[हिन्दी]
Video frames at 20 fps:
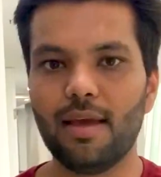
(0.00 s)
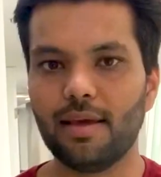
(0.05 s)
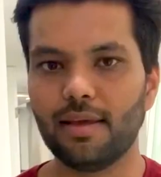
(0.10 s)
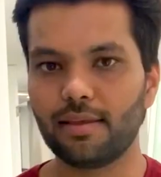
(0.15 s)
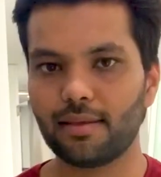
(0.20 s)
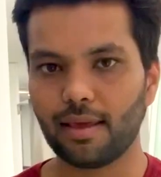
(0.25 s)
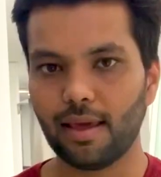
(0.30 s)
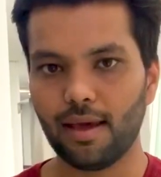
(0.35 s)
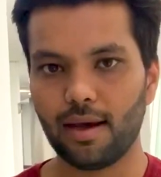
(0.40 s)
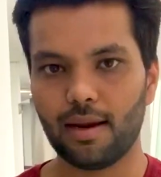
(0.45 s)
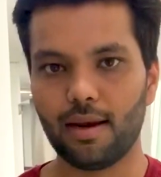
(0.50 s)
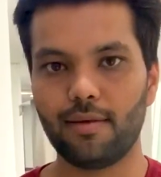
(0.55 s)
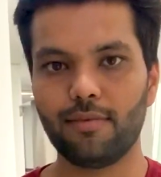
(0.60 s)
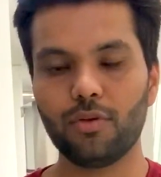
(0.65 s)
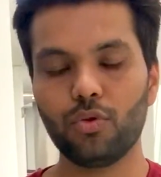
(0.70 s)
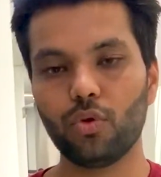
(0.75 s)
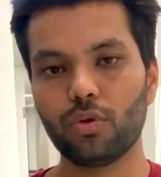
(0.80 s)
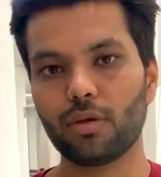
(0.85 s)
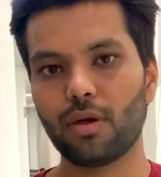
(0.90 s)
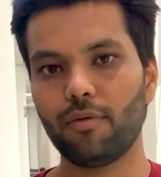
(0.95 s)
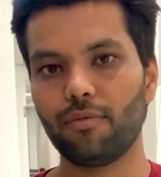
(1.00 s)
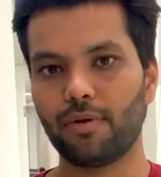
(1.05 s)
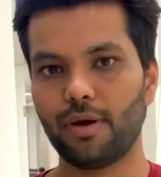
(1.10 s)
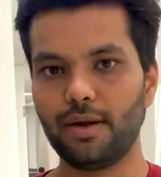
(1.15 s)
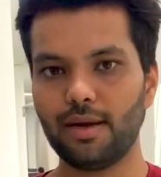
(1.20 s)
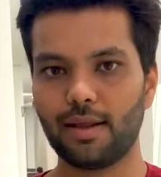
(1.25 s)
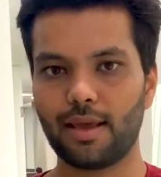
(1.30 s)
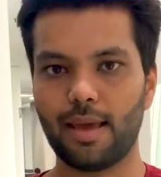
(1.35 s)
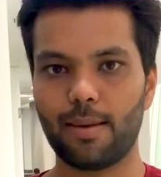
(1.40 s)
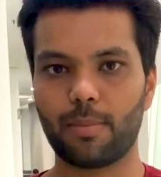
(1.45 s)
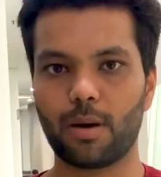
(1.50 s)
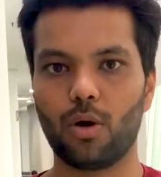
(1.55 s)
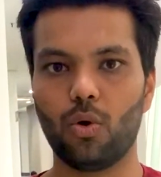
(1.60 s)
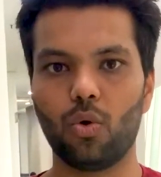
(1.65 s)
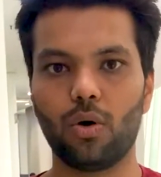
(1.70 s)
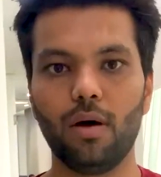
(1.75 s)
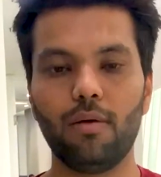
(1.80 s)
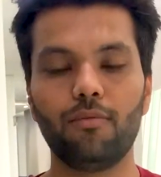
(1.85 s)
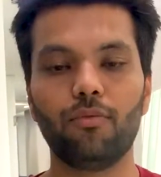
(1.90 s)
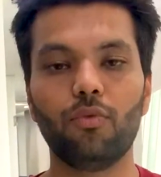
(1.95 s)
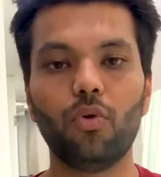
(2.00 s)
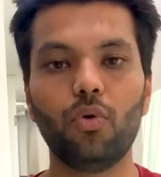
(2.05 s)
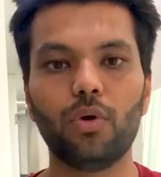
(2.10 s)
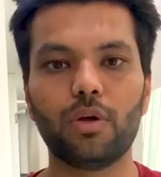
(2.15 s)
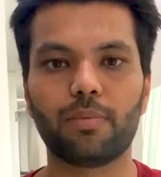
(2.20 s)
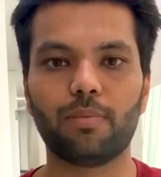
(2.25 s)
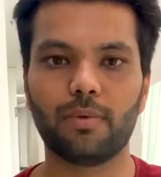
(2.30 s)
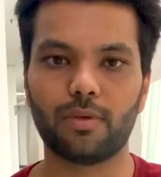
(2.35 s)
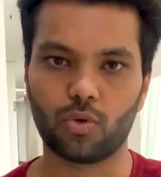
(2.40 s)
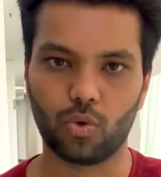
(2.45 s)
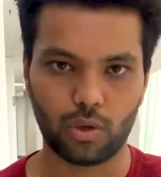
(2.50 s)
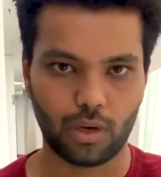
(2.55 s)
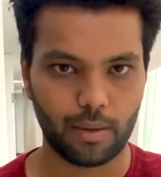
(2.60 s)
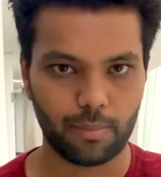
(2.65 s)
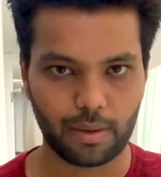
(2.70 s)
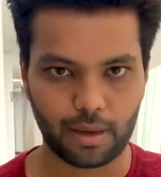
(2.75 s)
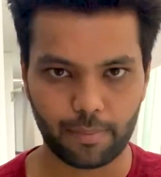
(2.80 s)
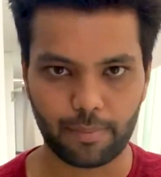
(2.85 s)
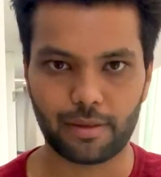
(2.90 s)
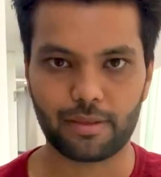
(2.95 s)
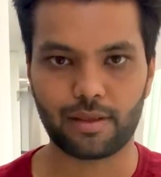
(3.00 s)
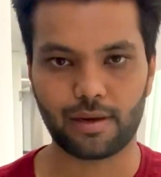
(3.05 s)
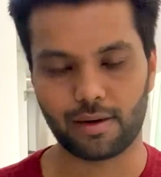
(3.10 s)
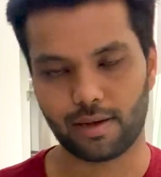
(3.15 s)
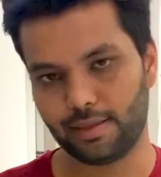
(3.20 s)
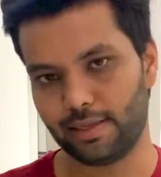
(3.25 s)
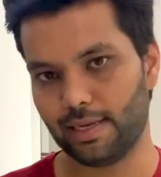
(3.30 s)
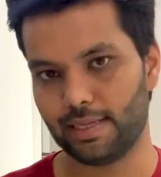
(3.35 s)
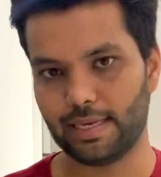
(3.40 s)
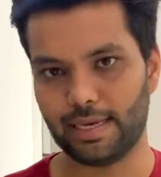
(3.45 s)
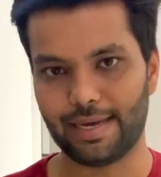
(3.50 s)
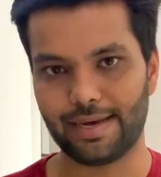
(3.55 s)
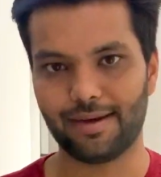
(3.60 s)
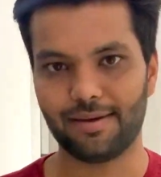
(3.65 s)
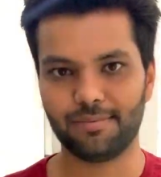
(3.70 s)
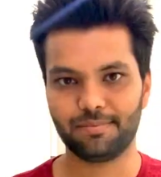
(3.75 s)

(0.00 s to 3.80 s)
इसके अलावा जो इसका फ्रंट कैमरा होगा वो इसमें 16 मेगापिक्सल का दिया जाएगा